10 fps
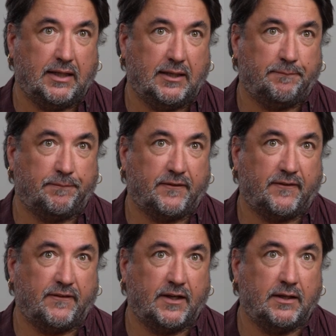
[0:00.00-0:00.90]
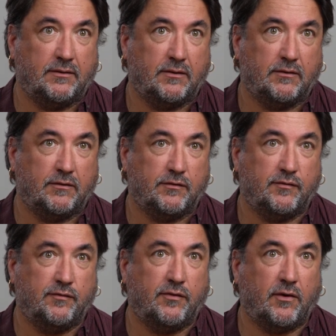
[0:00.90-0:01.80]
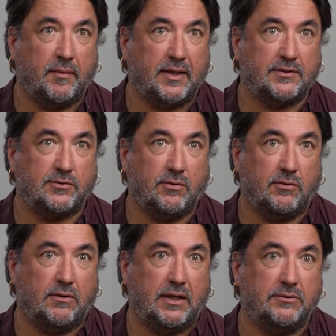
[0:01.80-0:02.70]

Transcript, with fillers: Euh, c'est une formation